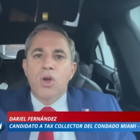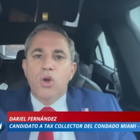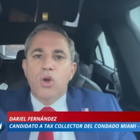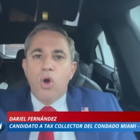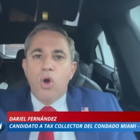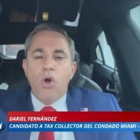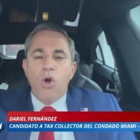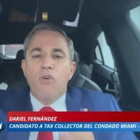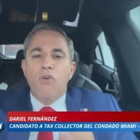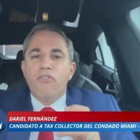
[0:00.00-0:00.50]

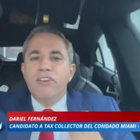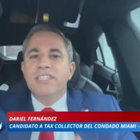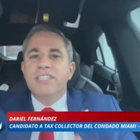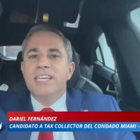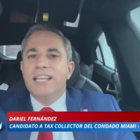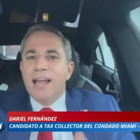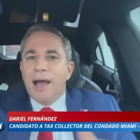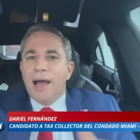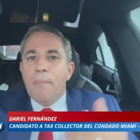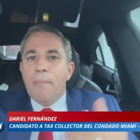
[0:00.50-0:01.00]
con
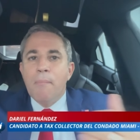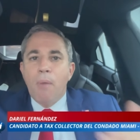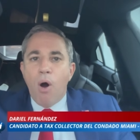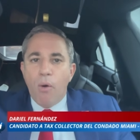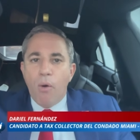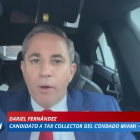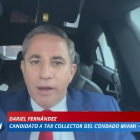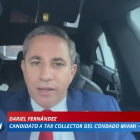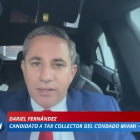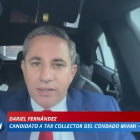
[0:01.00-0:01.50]
oficinas
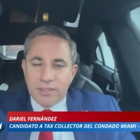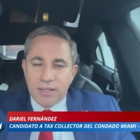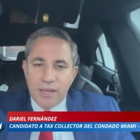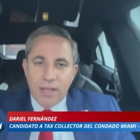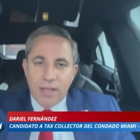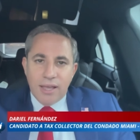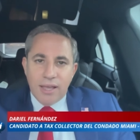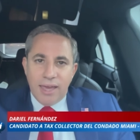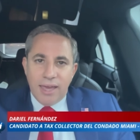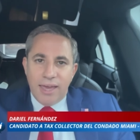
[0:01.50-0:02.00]
móviles.
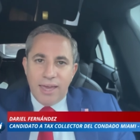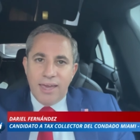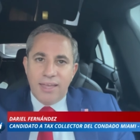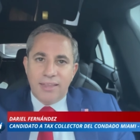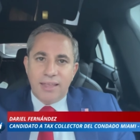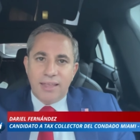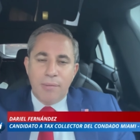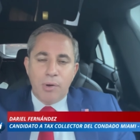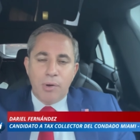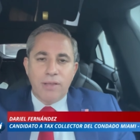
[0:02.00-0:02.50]
Eh,
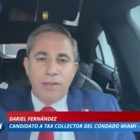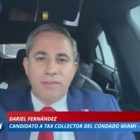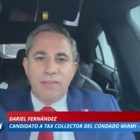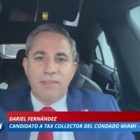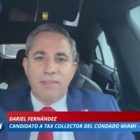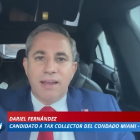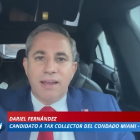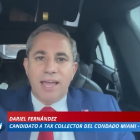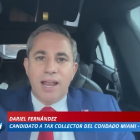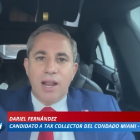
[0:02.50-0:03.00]
tenemos que
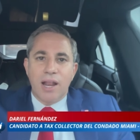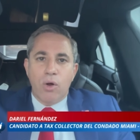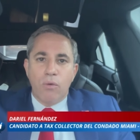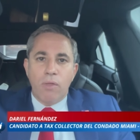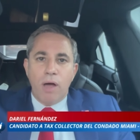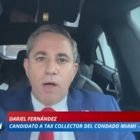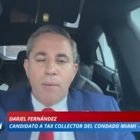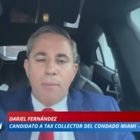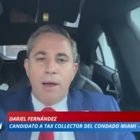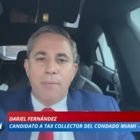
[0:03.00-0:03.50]
entender que en el
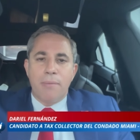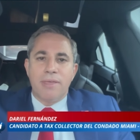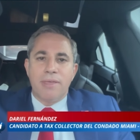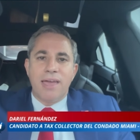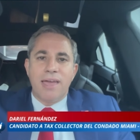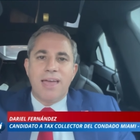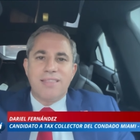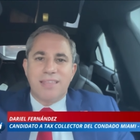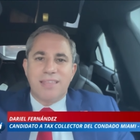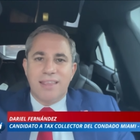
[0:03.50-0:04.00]
condado de miami
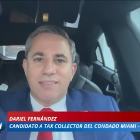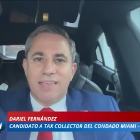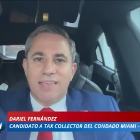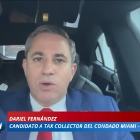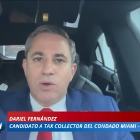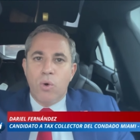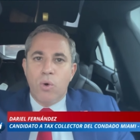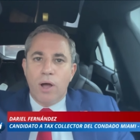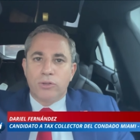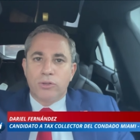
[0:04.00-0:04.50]
hay
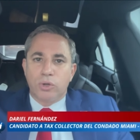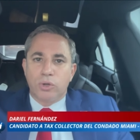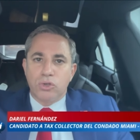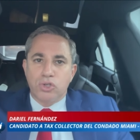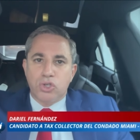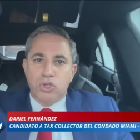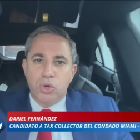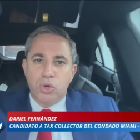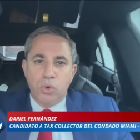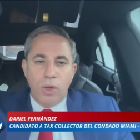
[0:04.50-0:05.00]
34
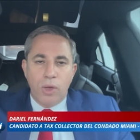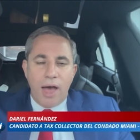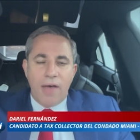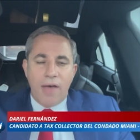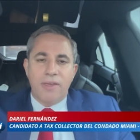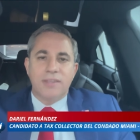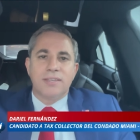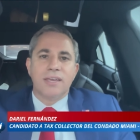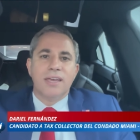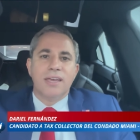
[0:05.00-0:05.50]

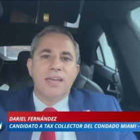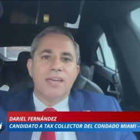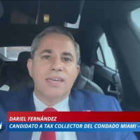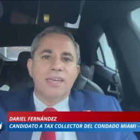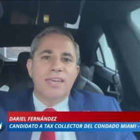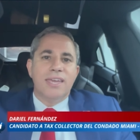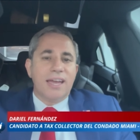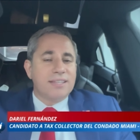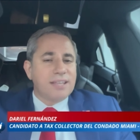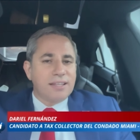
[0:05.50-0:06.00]
ciudades
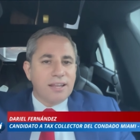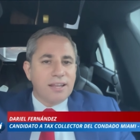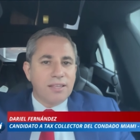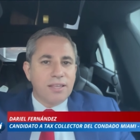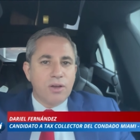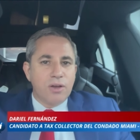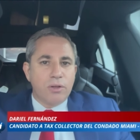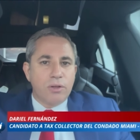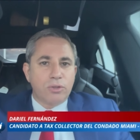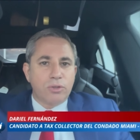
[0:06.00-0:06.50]
y en esas
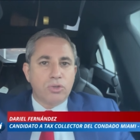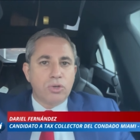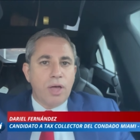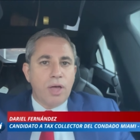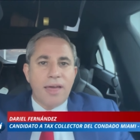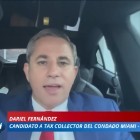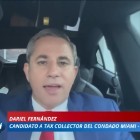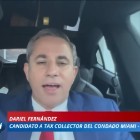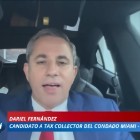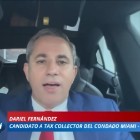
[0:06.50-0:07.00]
34
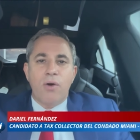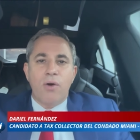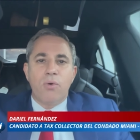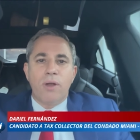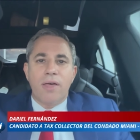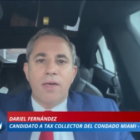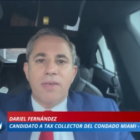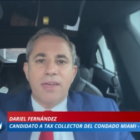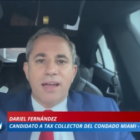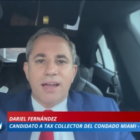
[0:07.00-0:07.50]
ciudades cada
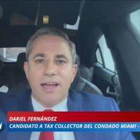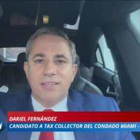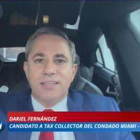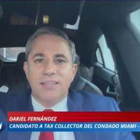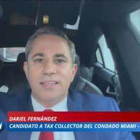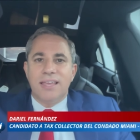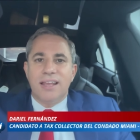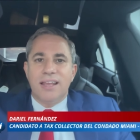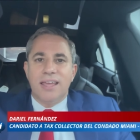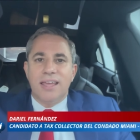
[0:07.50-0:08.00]
una de ellas
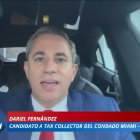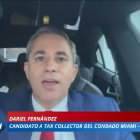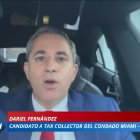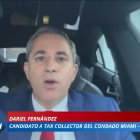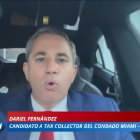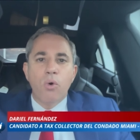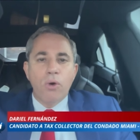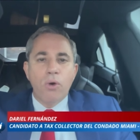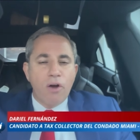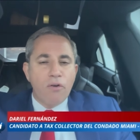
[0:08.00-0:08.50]
casi tiene
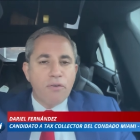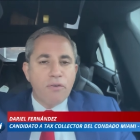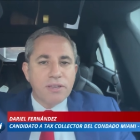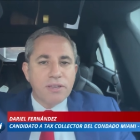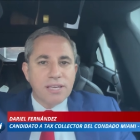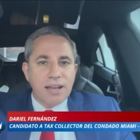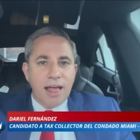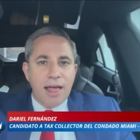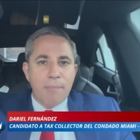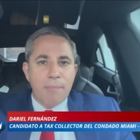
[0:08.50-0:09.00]
una
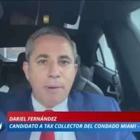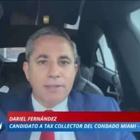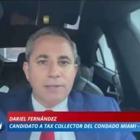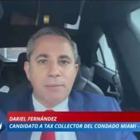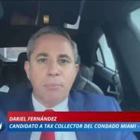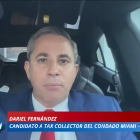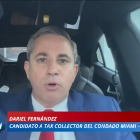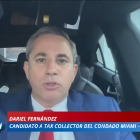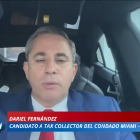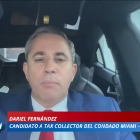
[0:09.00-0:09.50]
oficina de
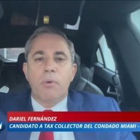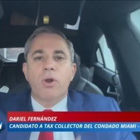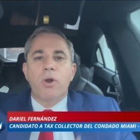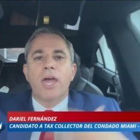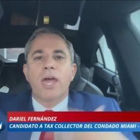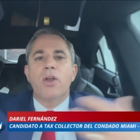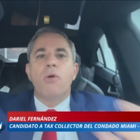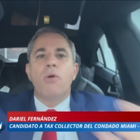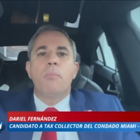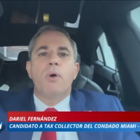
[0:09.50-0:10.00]
pasaporte. ¿Por
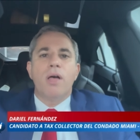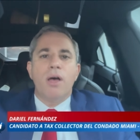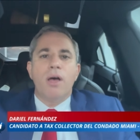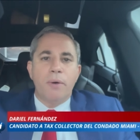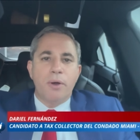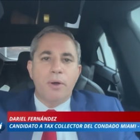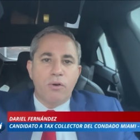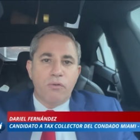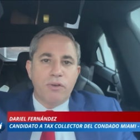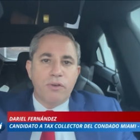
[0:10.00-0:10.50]
qué no puede
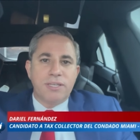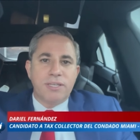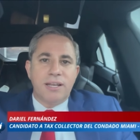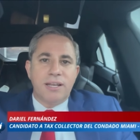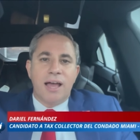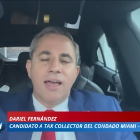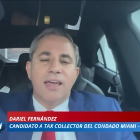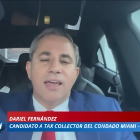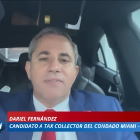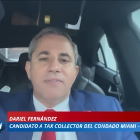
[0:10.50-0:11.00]
haber una
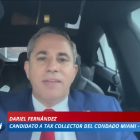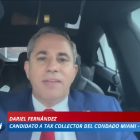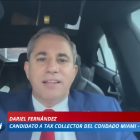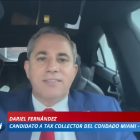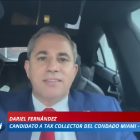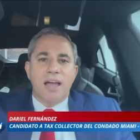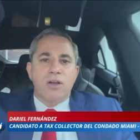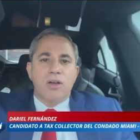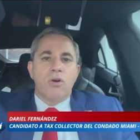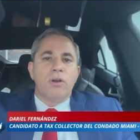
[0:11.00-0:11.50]
oficina del
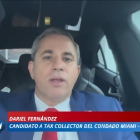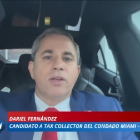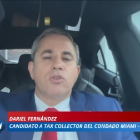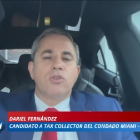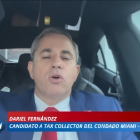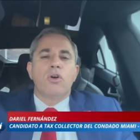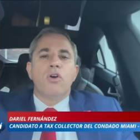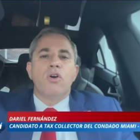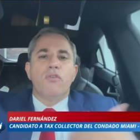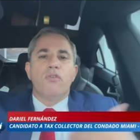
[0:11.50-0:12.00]
tax
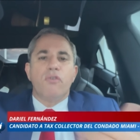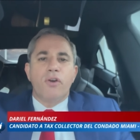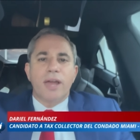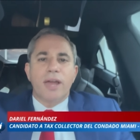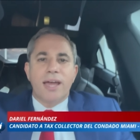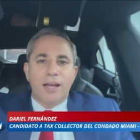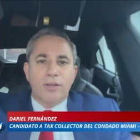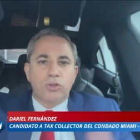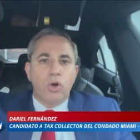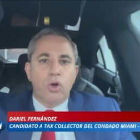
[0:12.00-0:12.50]
Collector que
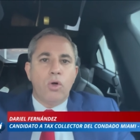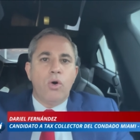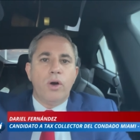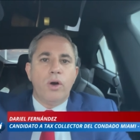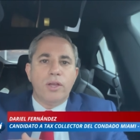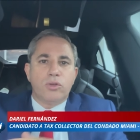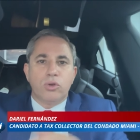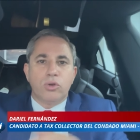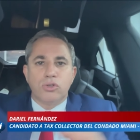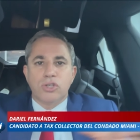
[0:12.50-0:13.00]
ofrezca
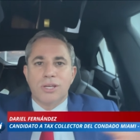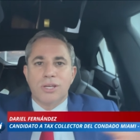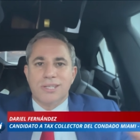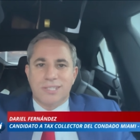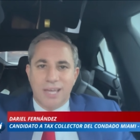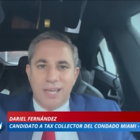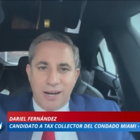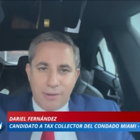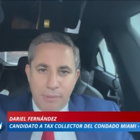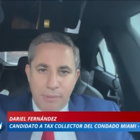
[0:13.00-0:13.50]
todos estos
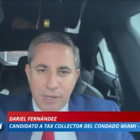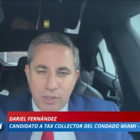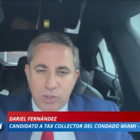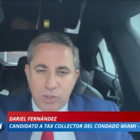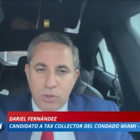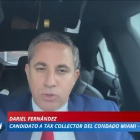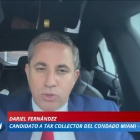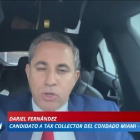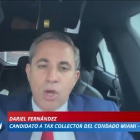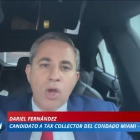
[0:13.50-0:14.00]
servicios?